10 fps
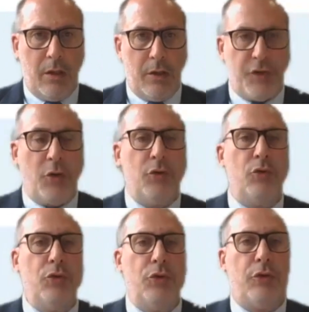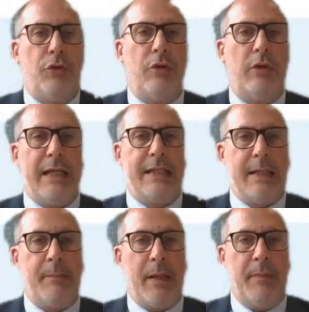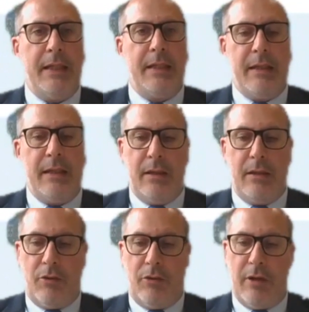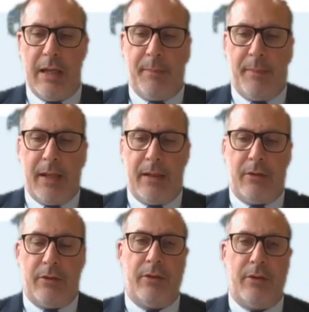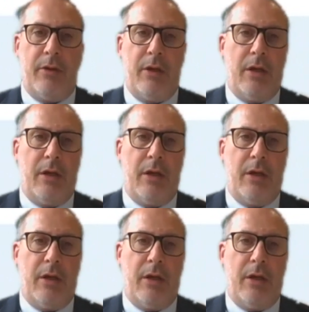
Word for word: sans doute euh, l'acceptabilité euh, de la part euh,